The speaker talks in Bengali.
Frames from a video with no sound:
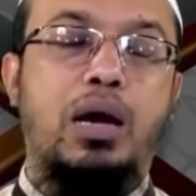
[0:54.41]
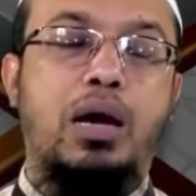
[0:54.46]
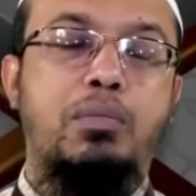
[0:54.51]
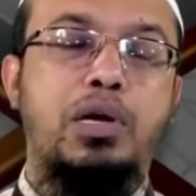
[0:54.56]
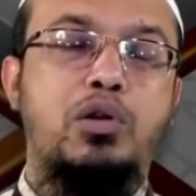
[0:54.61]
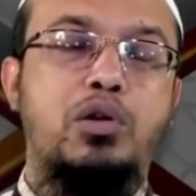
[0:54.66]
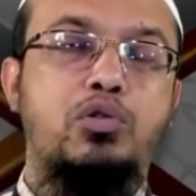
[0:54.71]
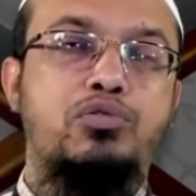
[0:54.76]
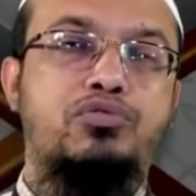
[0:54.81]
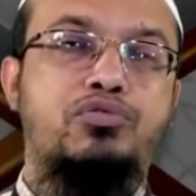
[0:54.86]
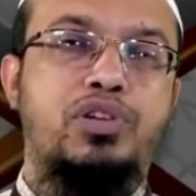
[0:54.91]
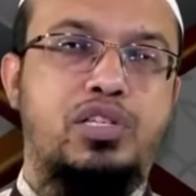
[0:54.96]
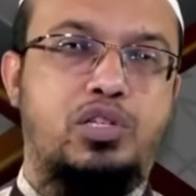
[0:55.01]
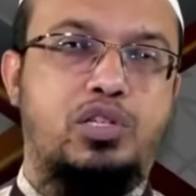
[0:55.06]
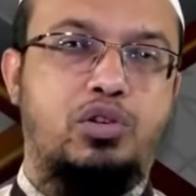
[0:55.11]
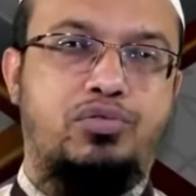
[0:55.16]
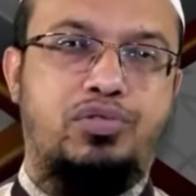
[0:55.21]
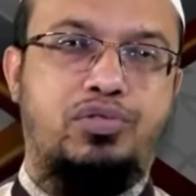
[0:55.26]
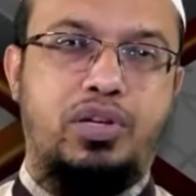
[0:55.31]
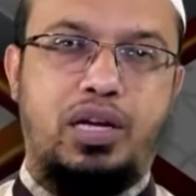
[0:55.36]
আমালু
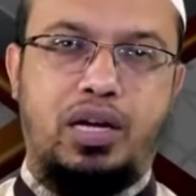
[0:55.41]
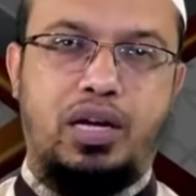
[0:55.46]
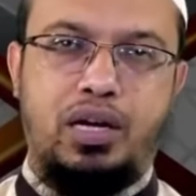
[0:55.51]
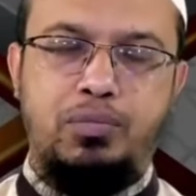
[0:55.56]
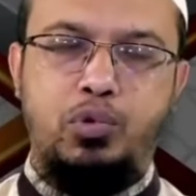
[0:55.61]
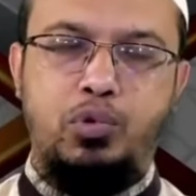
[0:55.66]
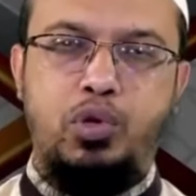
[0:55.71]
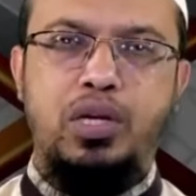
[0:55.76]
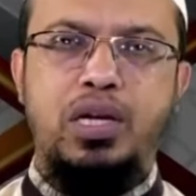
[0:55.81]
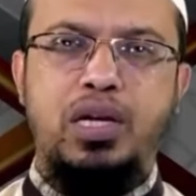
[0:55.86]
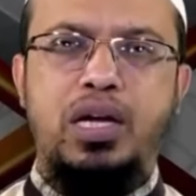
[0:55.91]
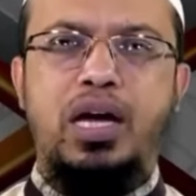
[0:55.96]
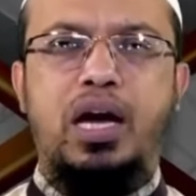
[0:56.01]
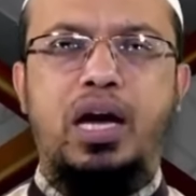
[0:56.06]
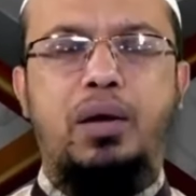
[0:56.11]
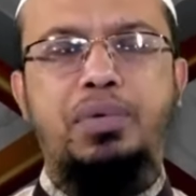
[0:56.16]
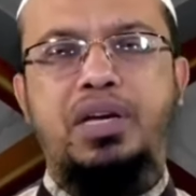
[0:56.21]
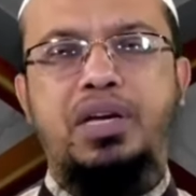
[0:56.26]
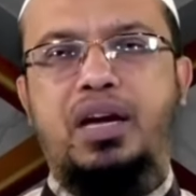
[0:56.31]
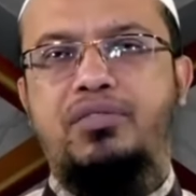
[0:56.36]
ফাসাউফা আলমুন
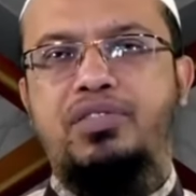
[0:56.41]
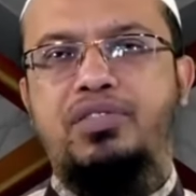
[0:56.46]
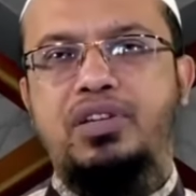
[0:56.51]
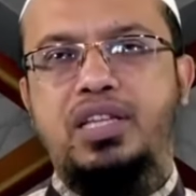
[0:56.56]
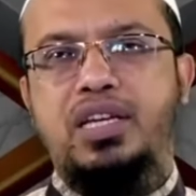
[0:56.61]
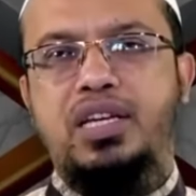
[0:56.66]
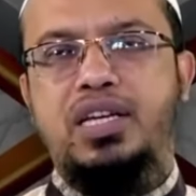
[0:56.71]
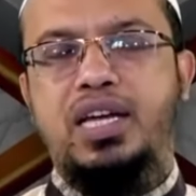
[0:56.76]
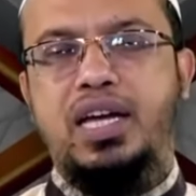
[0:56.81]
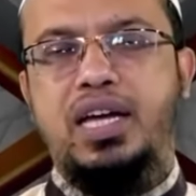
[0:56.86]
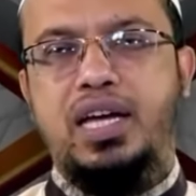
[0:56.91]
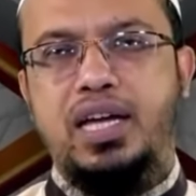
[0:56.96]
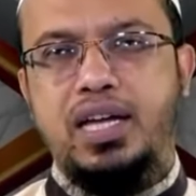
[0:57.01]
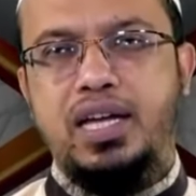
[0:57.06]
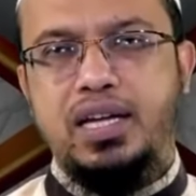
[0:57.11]
আপনি কাফেরদেরকে